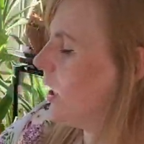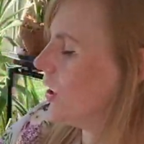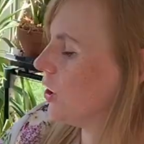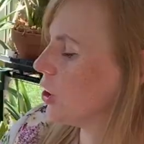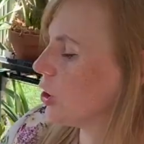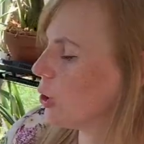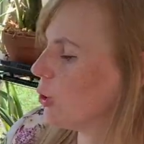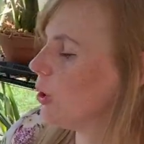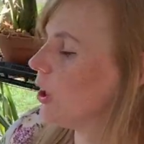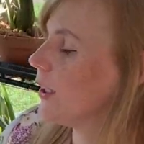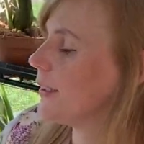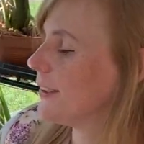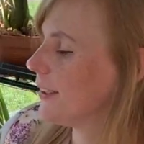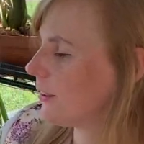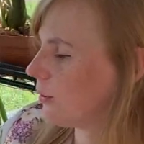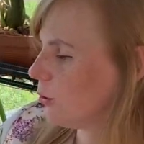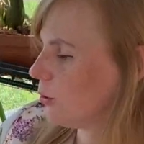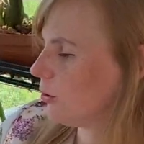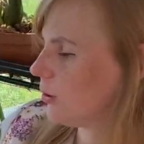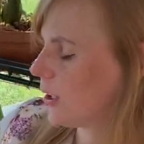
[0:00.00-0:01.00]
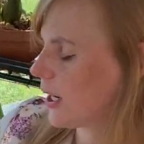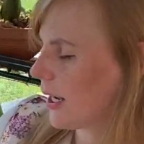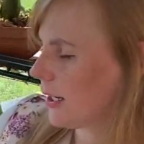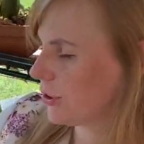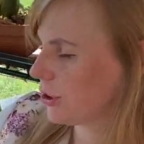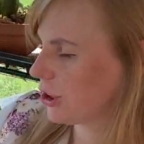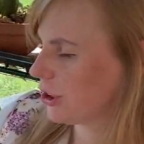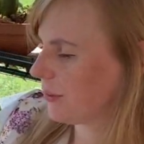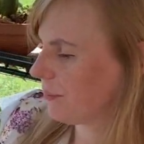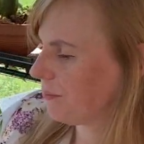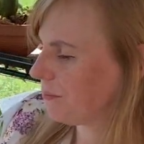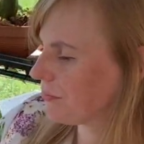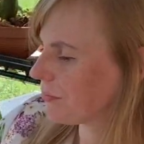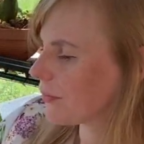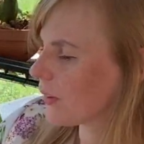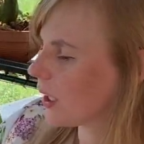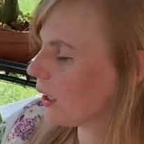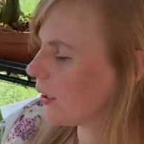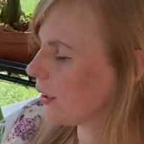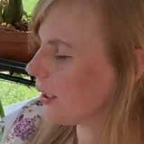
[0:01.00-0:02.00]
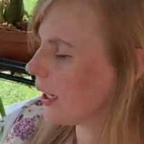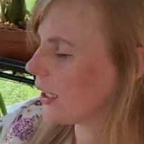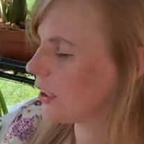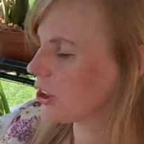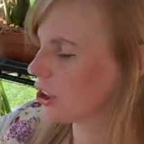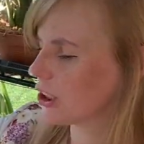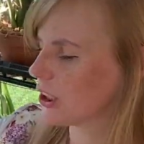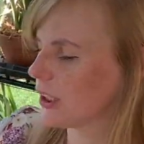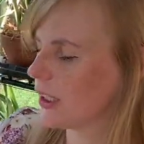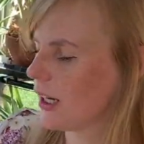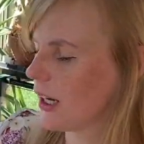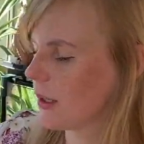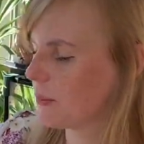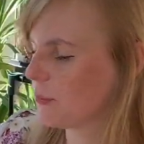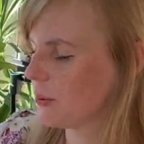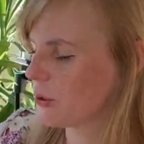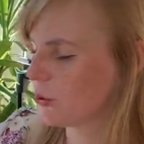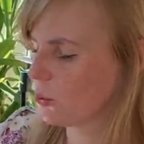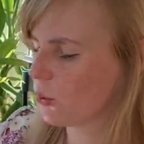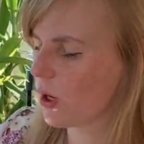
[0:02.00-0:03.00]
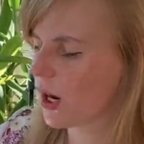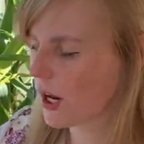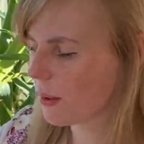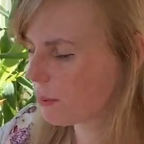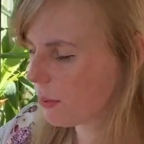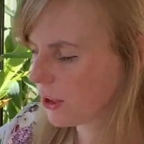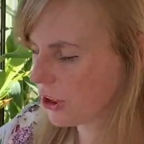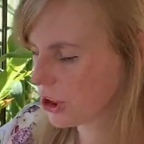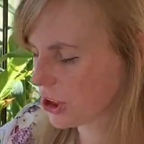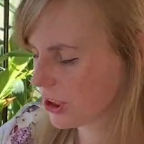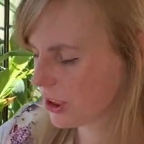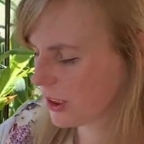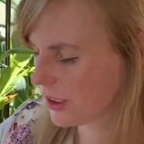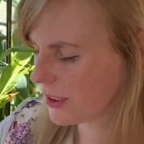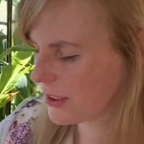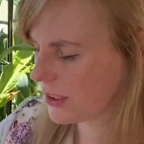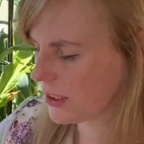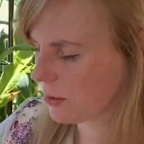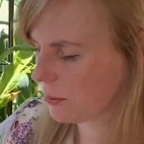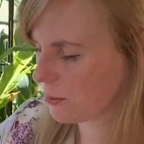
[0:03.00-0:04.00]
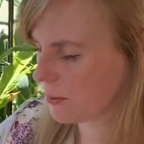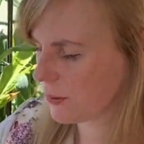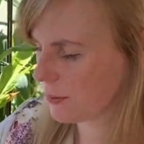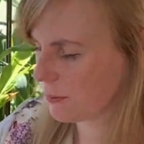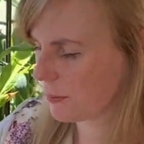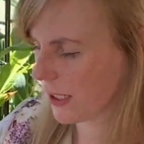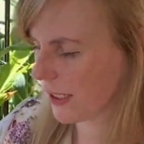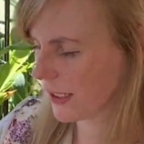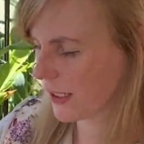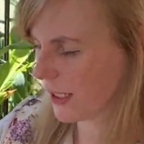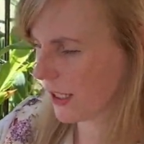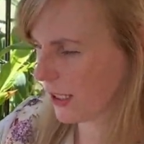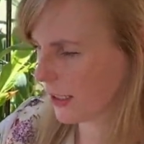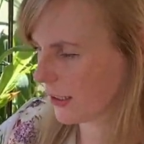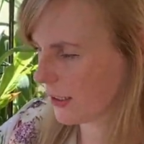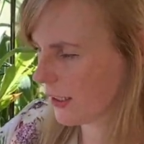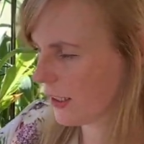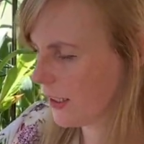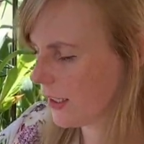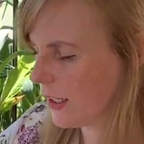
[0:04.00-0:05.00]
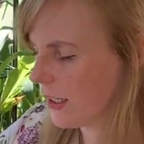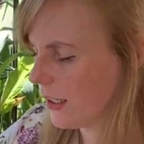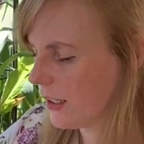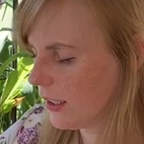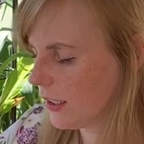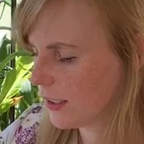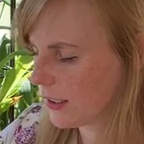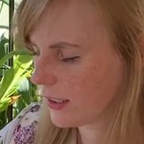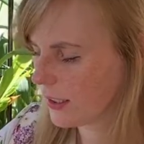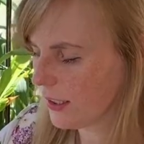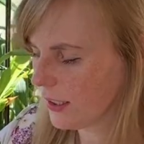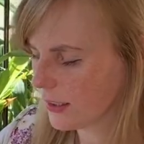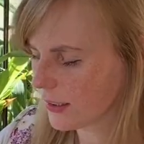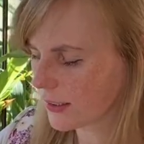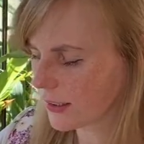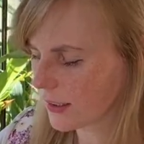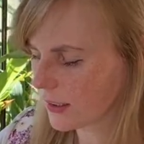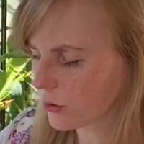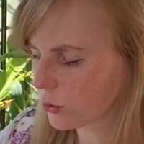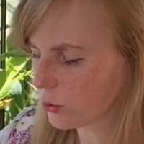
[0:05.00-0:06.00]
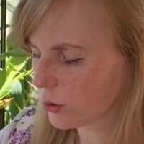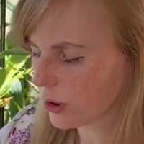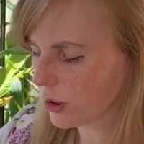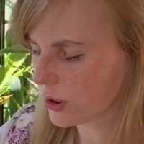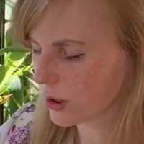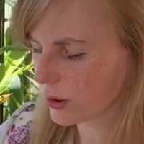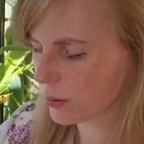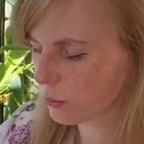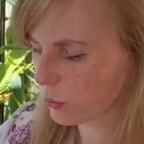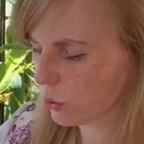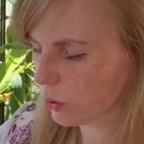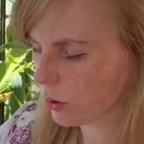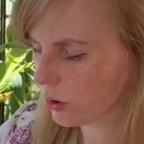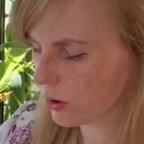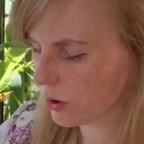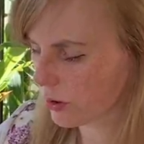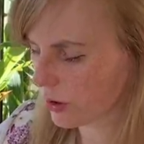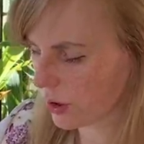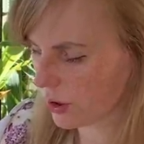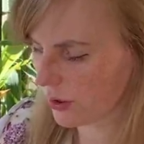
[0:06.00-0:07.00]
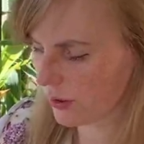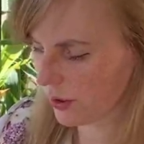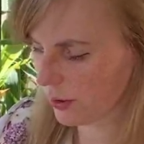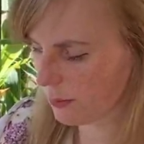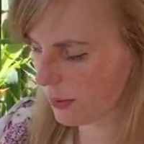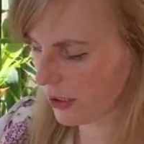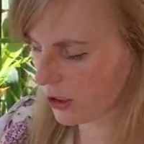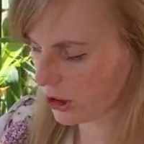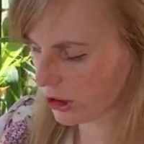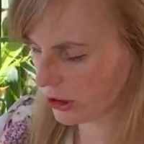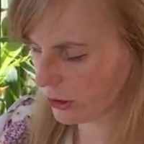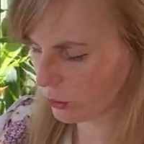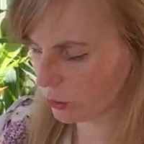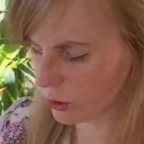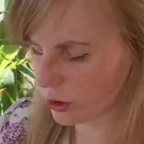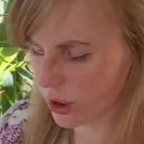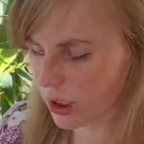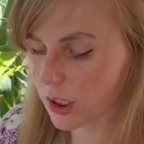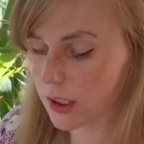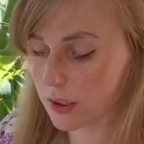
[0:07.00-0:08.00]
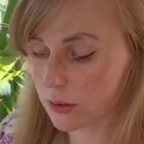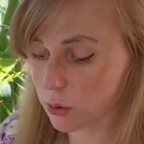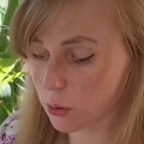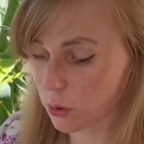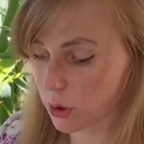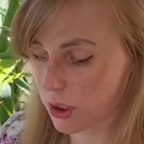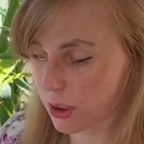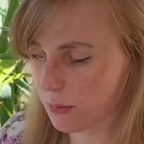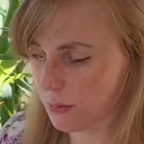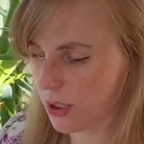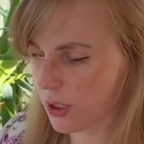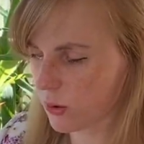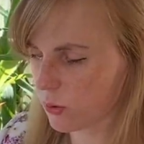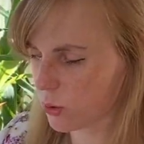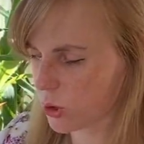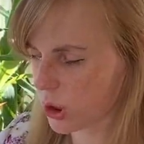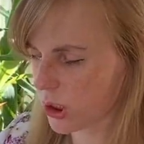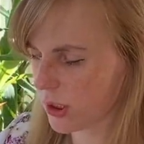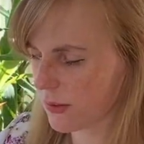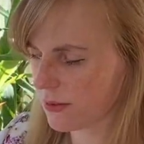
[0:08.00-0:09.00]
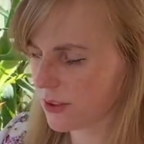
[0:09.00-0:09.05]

Что я делаю дальше? Дальше я беру обычные zip-пакеты и кладу этот мох, э, небольшие куски, которые мне нужны в